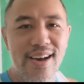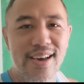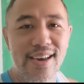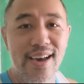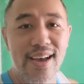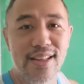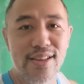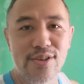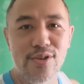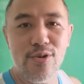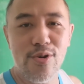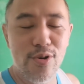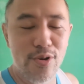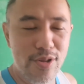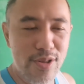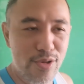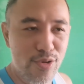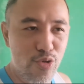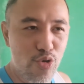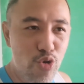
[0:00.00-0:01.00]
Ayan,
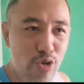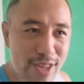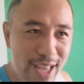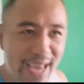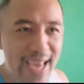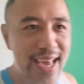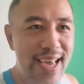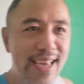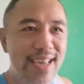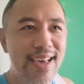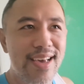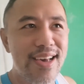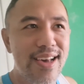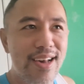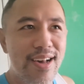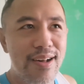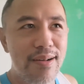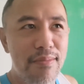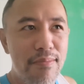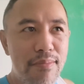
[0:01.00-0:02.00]
so today
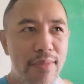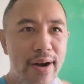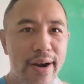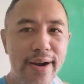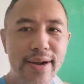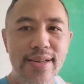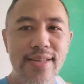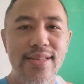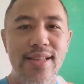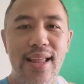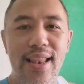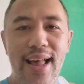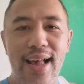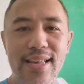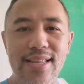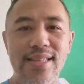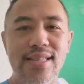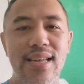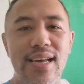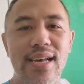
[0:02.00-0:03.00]
marks the
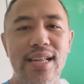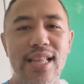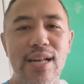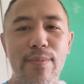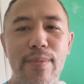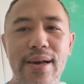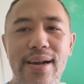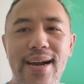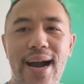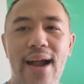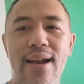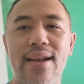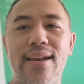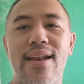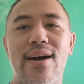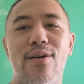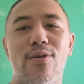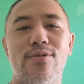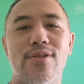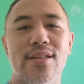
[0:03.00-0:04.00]
last day na may
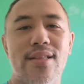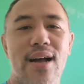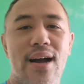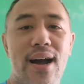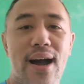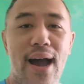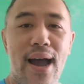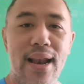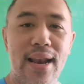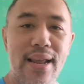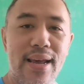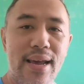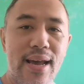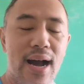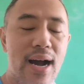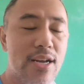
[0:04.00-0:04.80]
kanin ako sa tanghali.